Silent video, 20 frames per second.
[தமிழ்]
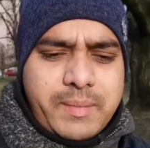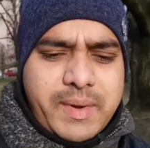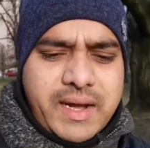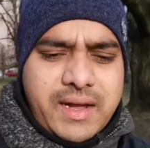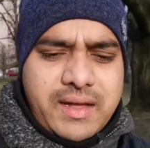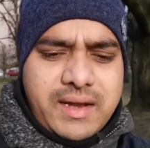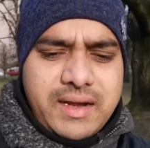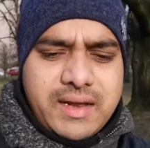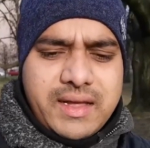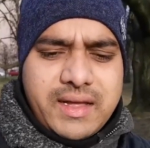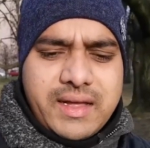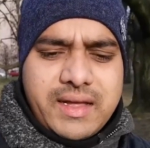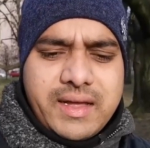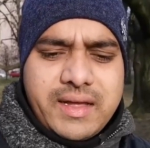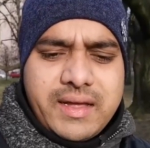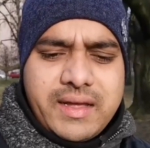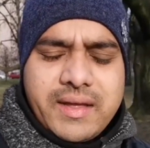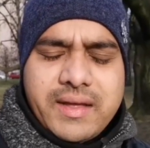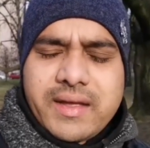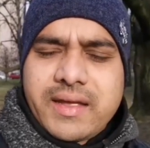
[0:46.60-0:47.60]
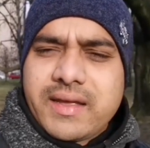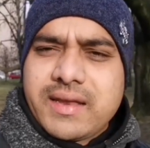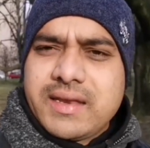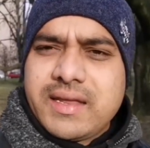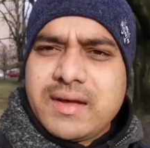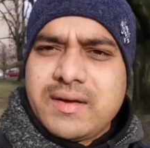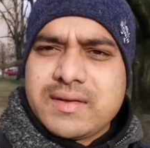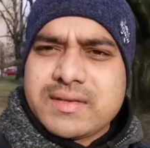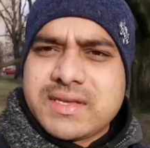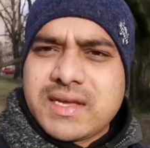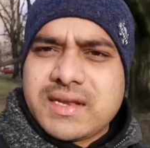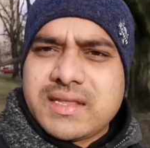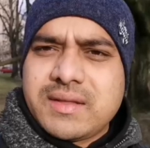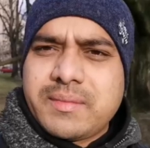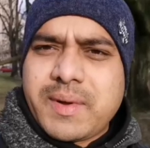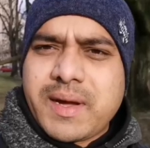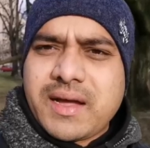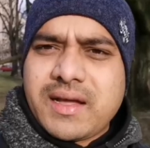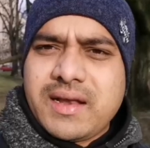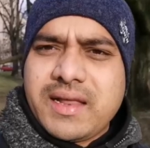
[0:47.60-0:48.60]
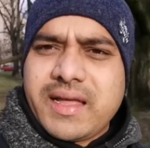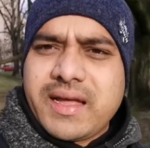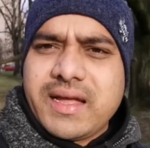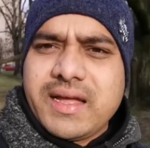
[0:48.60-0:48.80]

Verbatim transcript: மக்கள் இந்தியாவை சேர்ந்த மக்கள்